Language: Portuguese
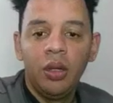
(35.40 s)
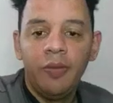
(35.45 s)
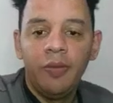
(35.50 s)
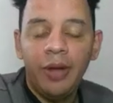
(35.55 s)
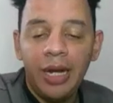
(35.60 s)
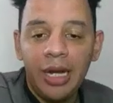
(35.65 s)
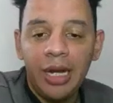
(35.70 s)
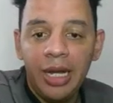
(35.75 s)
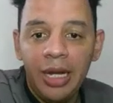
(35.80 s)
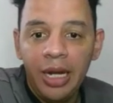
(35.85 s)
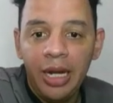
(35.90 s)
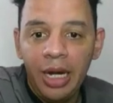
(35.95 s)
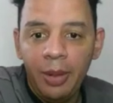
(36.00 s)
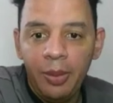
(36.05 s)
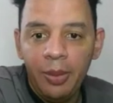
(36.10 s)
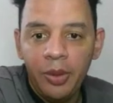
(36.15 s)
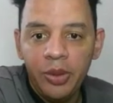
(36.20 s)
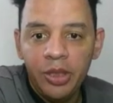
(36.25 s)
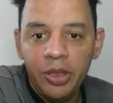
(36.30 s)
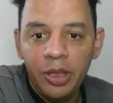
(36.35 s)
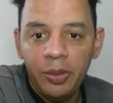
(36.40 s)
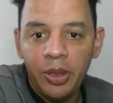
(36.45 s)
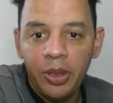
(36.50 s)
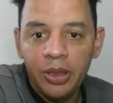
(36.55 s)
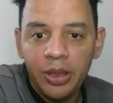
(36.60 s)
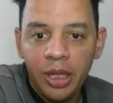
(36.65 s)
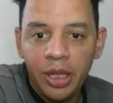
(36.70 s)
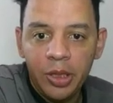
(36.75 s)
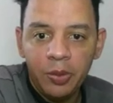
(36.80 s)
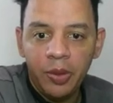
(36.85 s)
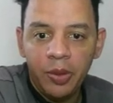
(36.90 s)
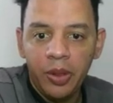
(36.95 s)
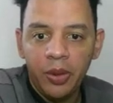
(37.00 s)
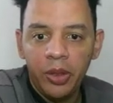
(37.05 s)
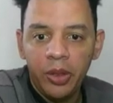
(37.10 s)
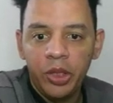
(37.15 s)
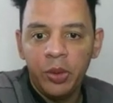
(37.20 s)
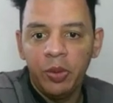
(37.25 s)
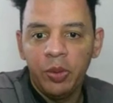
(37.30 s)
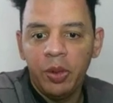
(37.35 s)
Fala galera, bom dia, boa tarde, boa
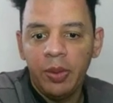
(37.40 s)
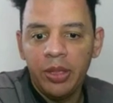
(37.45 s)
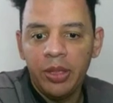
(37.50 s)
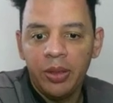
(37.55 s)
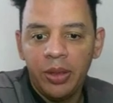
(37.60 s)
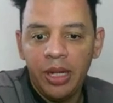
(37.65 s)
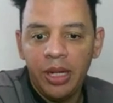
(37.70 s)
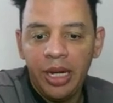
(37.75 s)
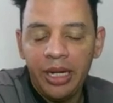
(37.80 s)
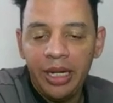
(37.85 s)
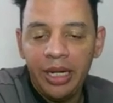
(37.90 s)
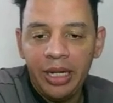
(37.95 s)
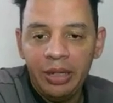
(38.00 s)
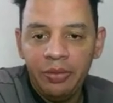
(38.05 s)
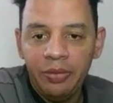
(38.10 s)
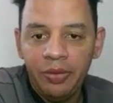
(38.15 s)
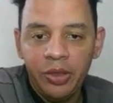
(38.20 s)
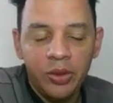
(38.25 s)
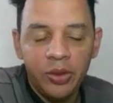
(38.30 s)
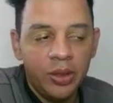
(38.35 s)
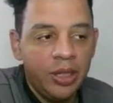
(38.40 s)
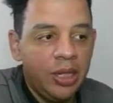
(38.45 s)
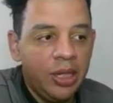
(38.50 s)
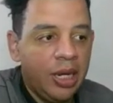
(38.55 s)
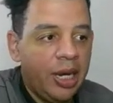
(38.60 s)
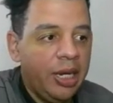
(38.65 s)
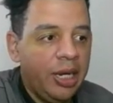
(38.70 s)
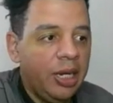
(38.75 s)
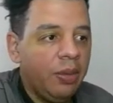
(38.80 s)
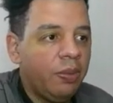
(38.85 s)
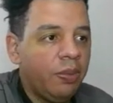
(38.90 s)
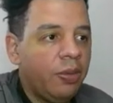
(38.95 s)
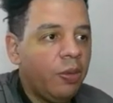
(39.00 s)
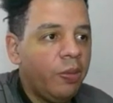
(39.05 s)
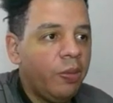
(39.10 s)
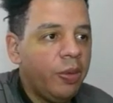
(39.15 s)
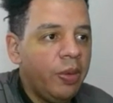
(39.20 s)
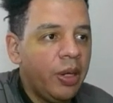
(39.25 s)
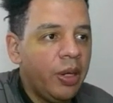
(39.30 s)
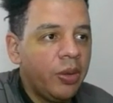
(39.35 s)
noite, boa madrugada, Feijo aqui na área. Bom,
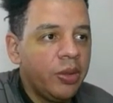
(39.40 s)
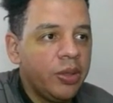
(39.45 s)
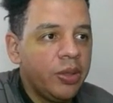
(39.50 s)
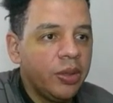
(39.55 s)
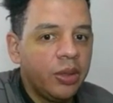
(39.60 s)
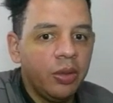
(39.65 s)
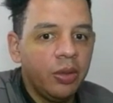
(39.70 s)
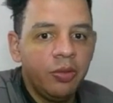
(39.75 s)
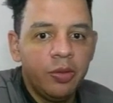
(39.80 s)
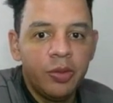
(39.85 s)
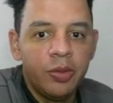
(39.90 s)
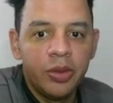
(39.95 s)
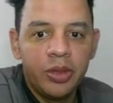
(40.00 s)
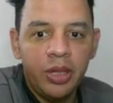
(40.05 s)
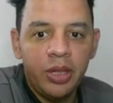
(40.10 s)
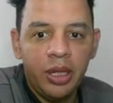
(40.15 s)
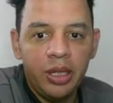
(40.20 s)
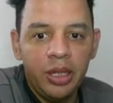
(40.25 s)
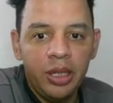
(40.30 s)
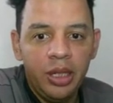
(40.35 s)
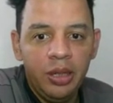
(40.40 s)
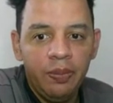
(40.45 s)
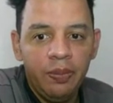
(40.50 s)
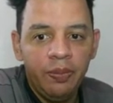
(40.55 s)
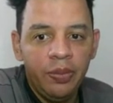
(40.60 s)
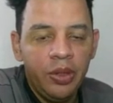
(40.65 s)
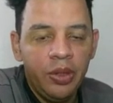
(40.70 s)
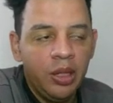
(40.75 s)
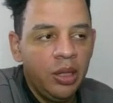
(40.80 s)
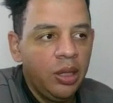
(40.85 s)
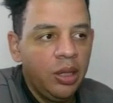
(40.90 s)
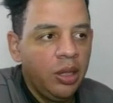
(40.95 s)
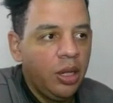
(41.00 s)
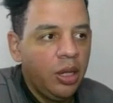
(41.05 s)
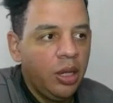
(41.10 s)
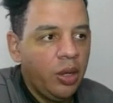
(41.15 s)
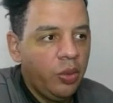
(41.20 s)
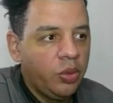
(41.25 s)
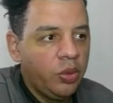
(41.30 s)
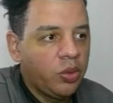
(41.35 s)
primeira coisa que eu vou mostrar aqui
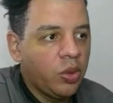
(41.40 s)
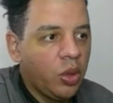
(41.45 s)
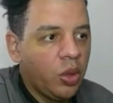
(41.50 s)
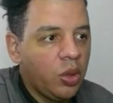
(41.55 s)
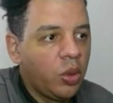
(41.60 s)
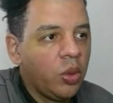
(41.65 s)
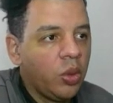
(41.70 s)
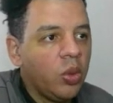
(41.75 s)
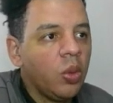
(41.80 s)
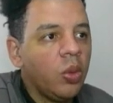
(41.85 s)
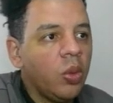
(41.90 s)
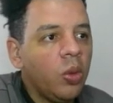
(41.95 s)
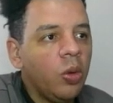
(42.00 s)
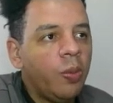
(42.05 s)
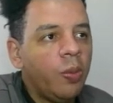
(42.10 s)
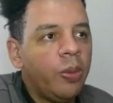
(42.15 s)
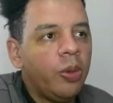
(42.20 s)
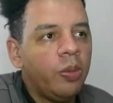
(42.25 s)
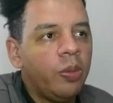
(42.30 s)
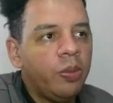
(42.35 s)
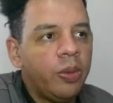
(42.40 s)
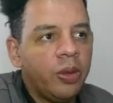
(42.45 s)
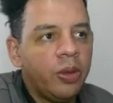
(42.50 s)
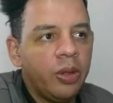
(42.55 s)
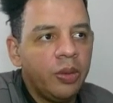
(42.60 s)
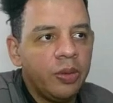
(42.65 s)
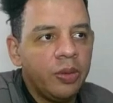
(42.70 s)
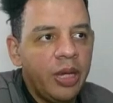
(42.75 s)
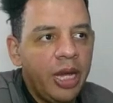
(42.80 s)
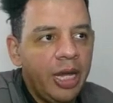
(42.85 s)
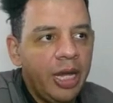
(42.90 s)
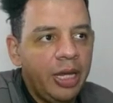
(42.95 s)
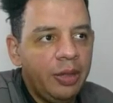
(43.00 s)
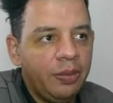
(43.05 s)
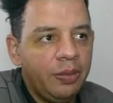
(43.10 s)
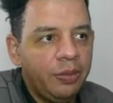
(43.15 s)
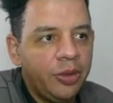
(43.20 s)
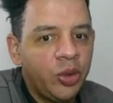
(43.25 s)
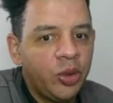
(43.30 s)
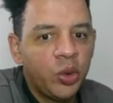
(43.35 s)
é o histórico do grupo. Pô, é
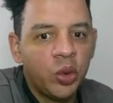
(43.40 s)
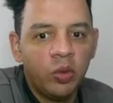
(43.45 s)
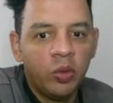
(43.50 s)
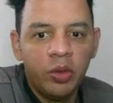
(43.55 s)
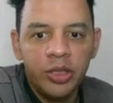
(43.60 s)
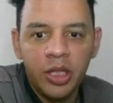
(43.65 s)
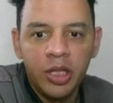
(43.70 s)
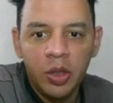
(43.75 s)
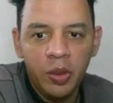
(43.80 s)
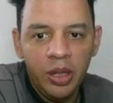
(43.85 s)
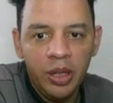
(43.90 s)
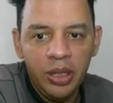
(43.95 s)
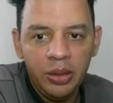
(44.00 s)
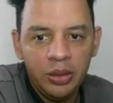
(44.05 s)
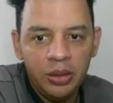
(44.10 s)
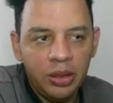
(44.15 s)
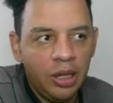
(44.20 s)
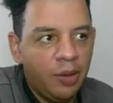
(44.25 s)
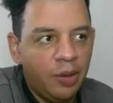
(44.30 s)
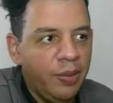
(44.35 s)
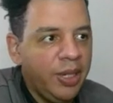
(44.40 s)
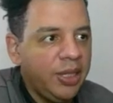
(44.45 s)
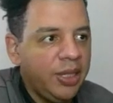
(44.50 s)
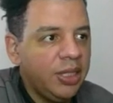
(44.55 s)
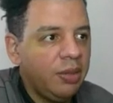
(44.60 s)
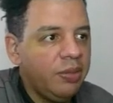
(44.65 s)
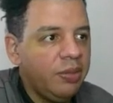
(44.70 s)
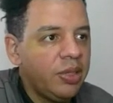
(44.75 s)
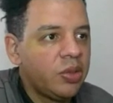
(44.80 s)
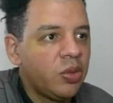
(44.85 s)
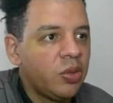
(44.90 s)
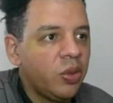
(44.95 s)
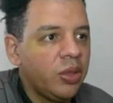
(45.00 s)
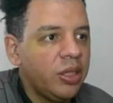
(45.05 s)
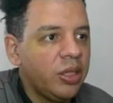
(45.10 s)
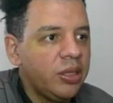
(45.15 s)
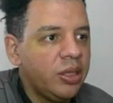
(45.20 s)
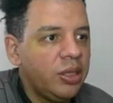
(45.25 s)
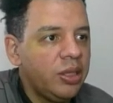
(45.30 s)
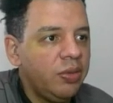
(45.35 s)
chuva de green, realmente absurda a
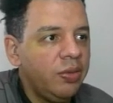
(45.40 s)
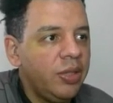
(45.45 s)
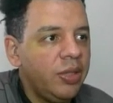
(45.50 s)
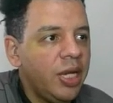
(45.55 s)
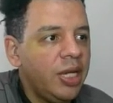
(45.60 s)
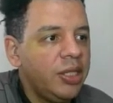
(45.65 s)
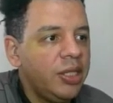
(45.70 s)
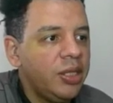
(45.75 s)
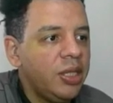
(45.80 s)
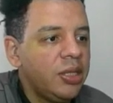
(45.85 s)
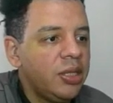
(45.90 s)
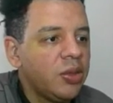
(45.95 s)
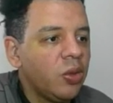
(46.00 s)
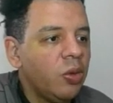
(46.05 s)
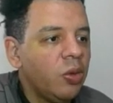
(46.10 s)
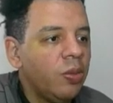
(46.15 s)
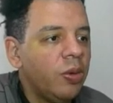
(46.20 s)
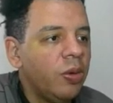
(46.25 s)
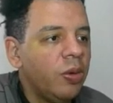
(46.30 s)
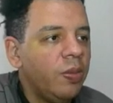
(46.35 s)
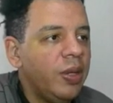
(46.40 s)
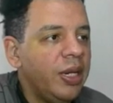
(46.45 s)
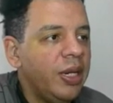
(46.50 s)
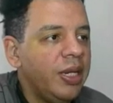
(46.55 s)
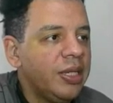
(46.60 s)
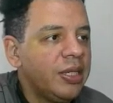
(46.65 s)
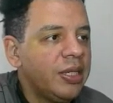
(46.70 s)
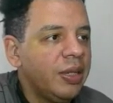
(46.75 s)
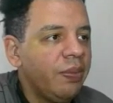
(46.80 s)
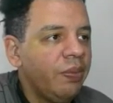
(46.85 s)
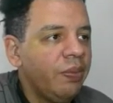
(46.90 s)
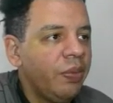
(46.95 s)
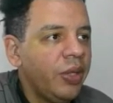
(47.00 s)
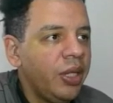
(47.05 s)
assertividade desse robô, beleza?